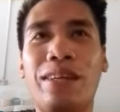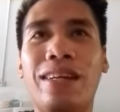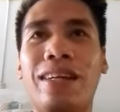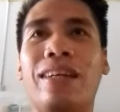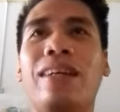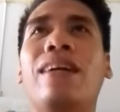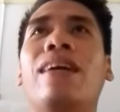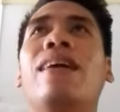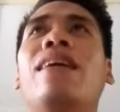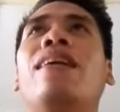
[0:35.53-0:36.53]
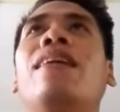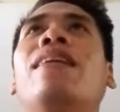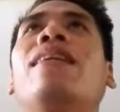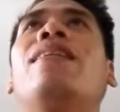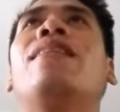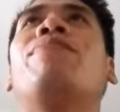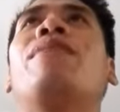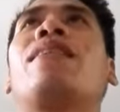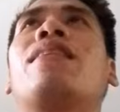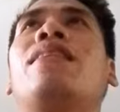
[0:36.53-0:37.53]
ay ah,
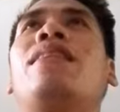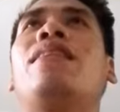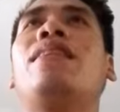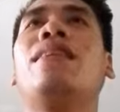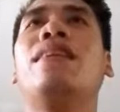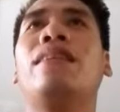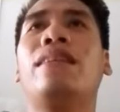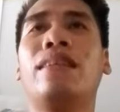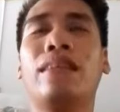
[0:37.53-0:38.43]
pag ihi ay